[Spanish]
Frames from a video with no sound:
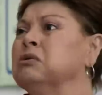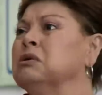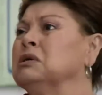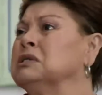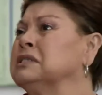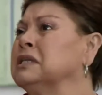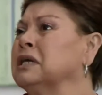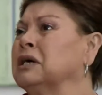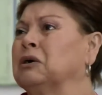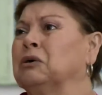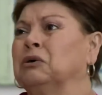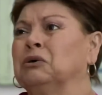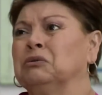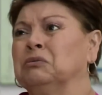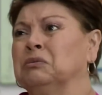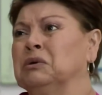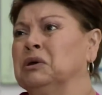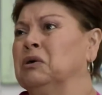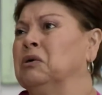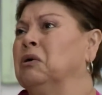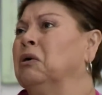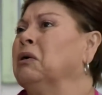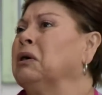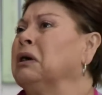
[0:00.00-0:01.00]
fuiste
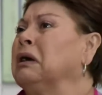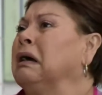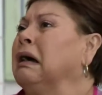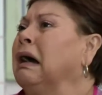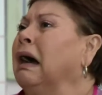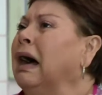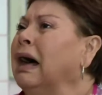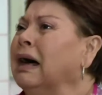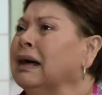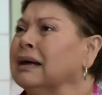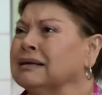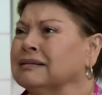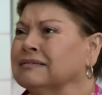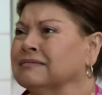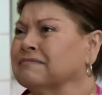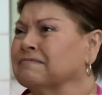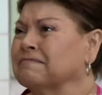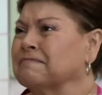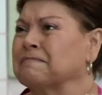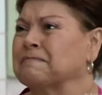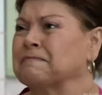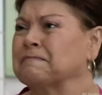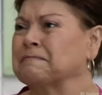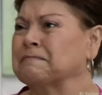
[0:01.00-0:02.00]
conmigo, hija.
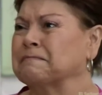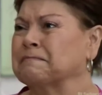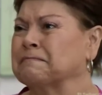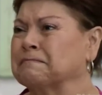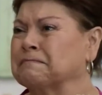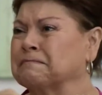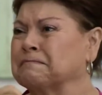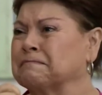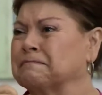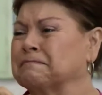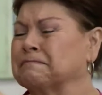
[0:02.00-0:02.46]
Ay,